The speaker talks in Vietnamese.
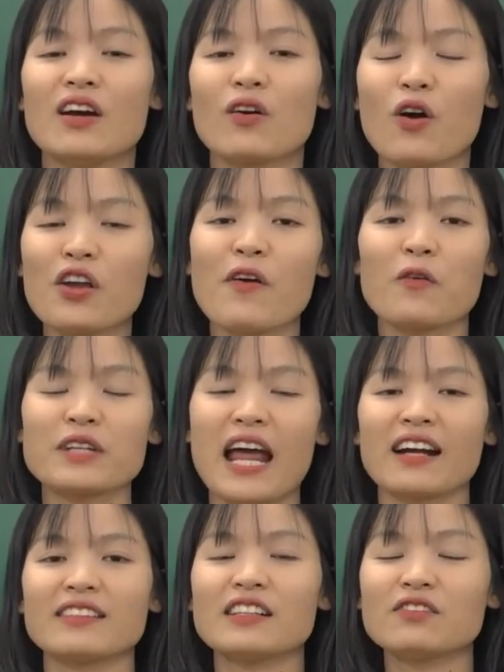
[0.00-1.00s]
Cô hy vọng
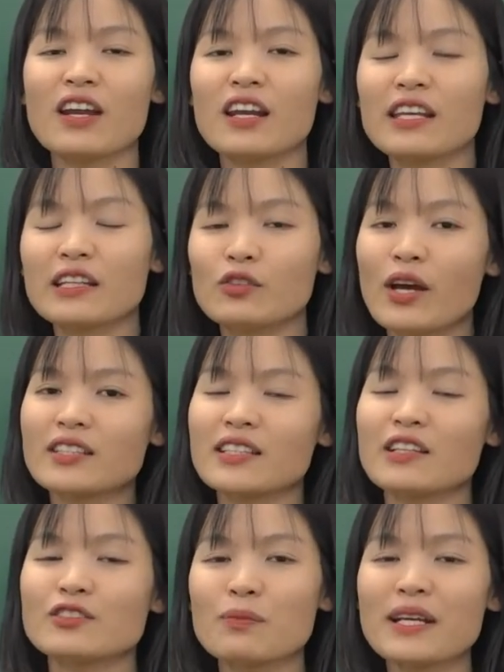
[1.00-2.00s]
rằng những phần lý thuyết
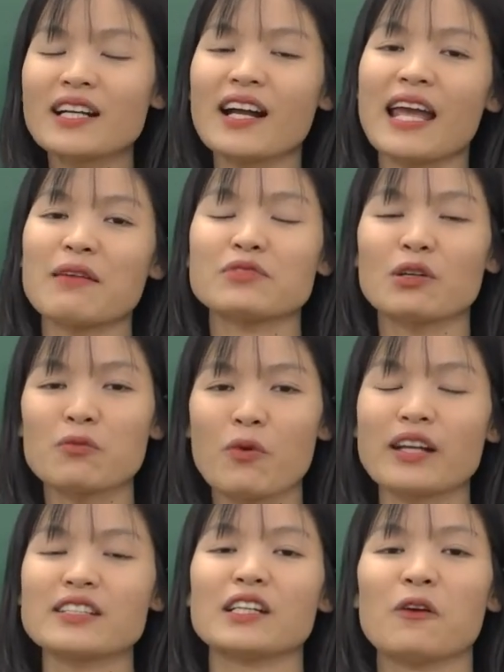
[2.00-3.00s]
sẽ giúp ích các em trong
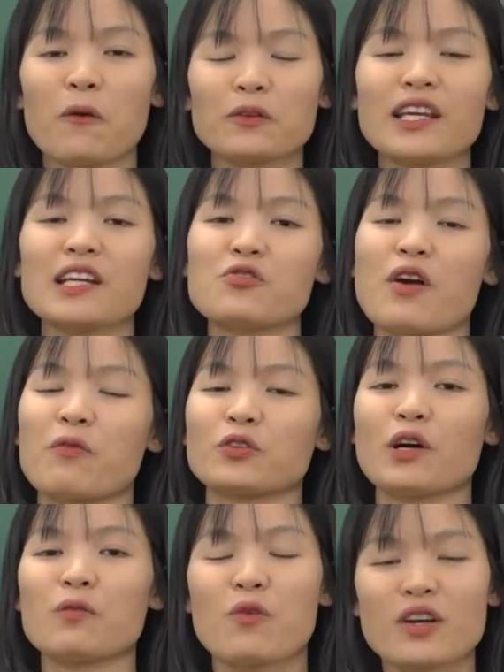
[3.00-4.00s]
quá trình ôn thi Trung học phổ
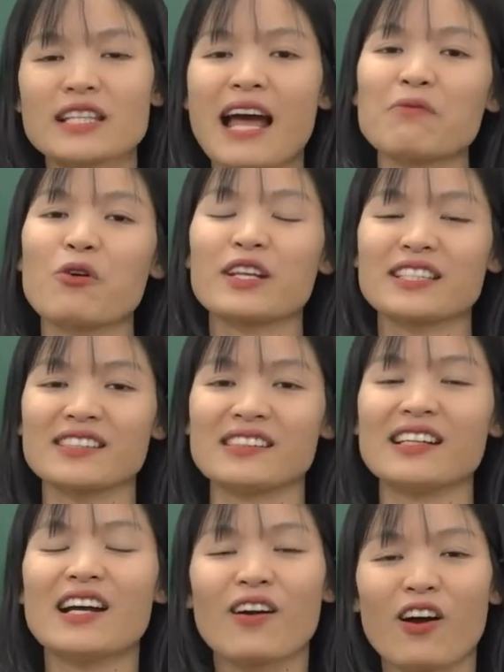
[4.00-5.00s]
thông quốc gia môn lịch sử.